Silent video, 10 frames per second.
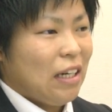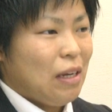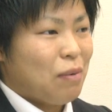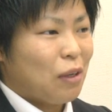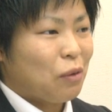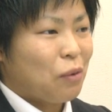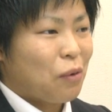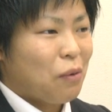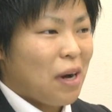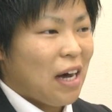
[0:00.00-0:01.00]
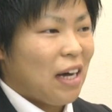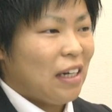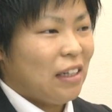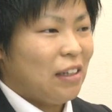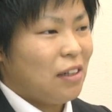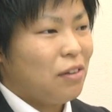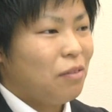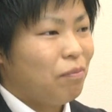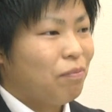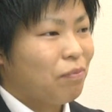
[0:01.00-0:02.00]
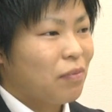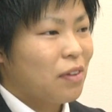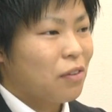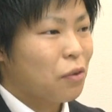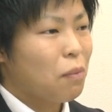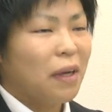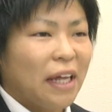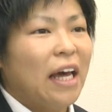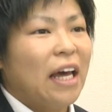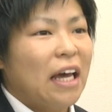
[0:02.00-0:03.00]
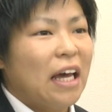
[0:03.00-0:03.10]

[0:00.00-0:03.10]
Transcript: 今のところはそこまで